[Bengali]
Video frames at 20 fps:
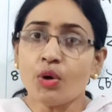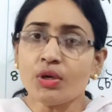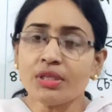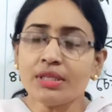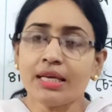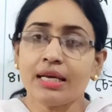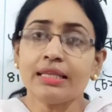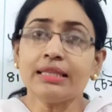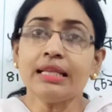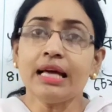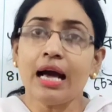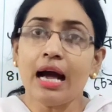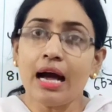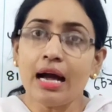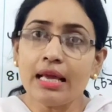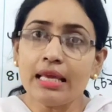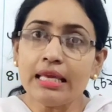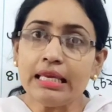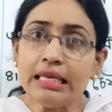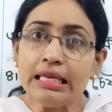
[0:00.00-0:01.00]
অর্থাৎ
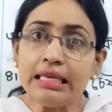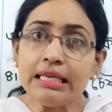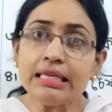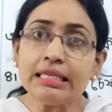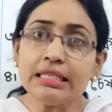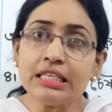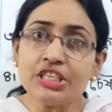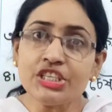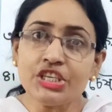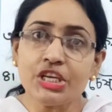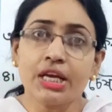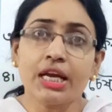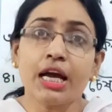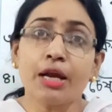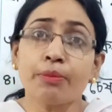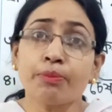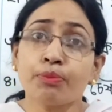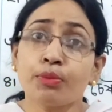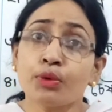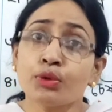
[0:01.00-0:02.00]
ইংরেজি
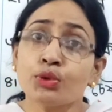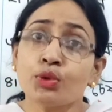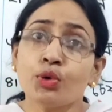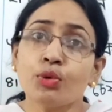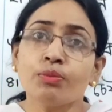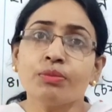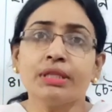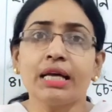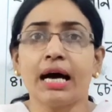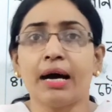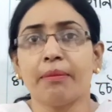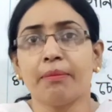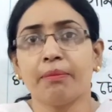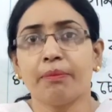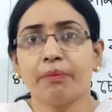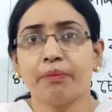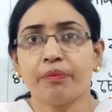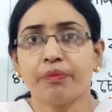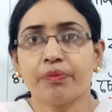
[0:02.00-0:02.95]
শেখার প্রথম ধাপ